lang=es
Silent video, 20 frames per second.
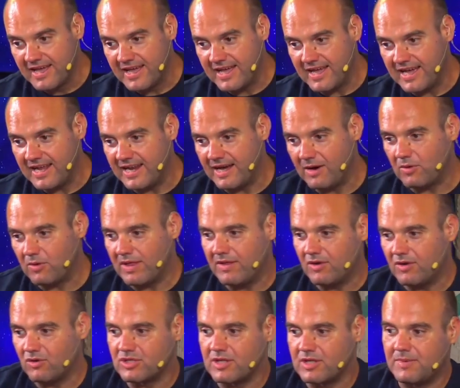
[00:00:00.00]
el aura
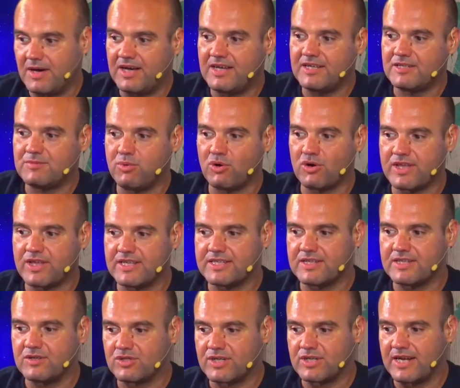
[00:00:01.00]
de los demás, porque
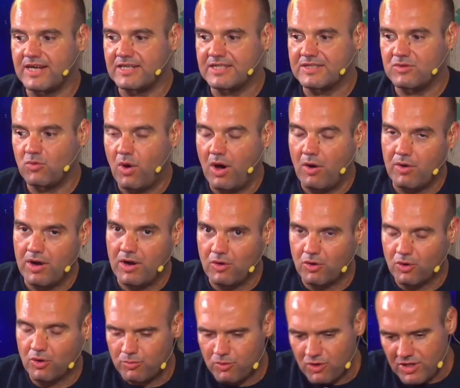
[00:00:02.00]
si no sanas tu aura,
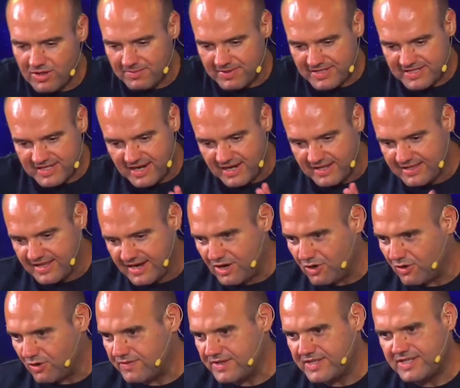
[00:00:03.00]
luego puede pasar al
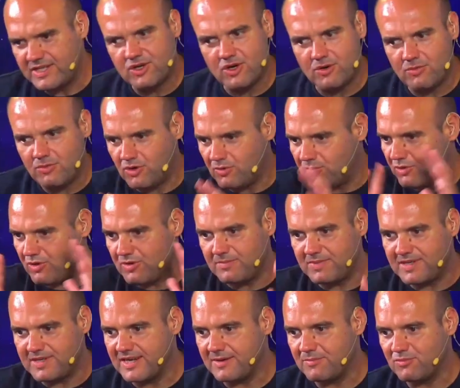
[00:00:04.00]
terreno físico, bueno, pueden
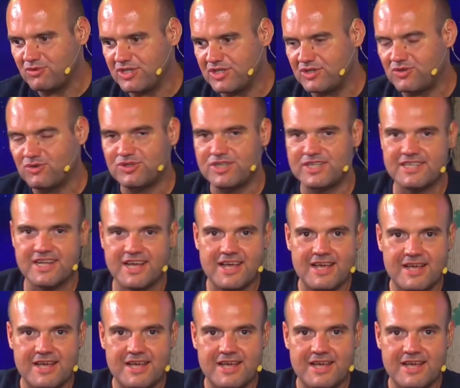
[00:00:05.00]
pasar muchas cosas.